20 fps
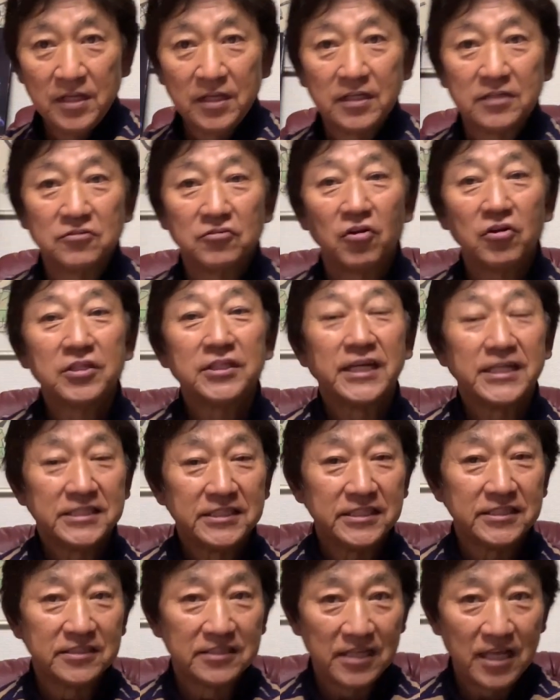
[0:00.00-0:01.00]
動き出し
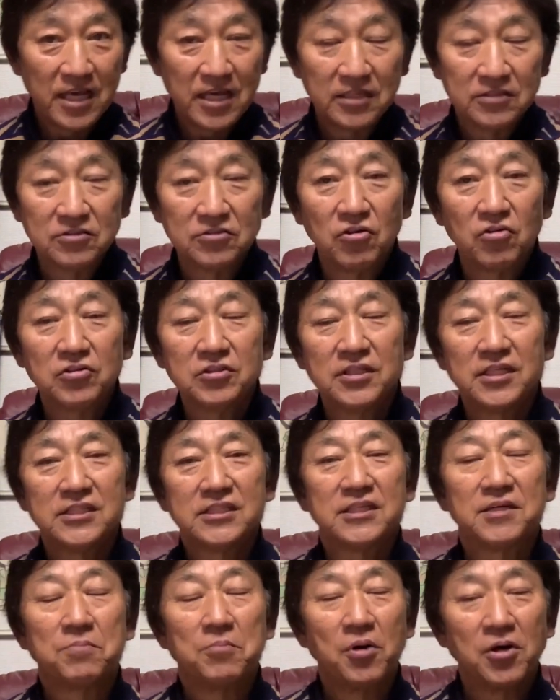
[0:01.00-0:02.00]
ですね動き出
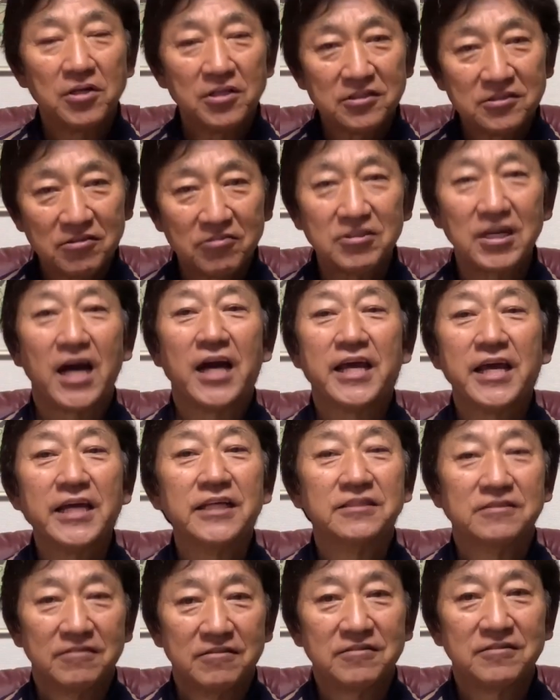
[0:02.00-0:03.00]
しがものすごく速い
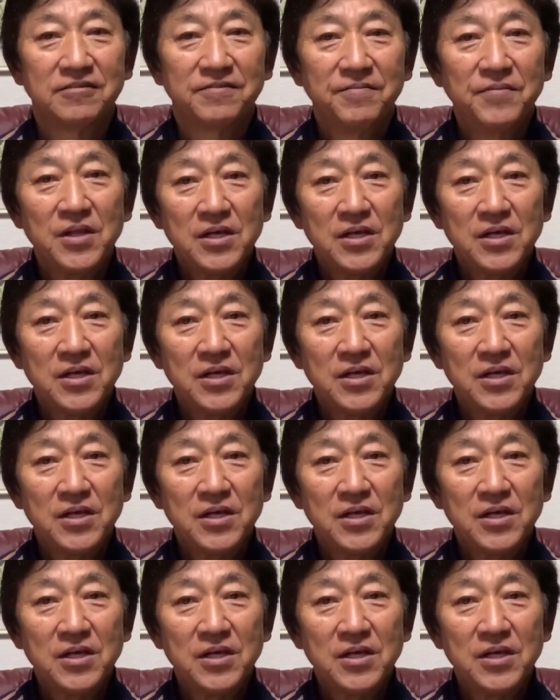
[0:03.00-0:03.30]
んです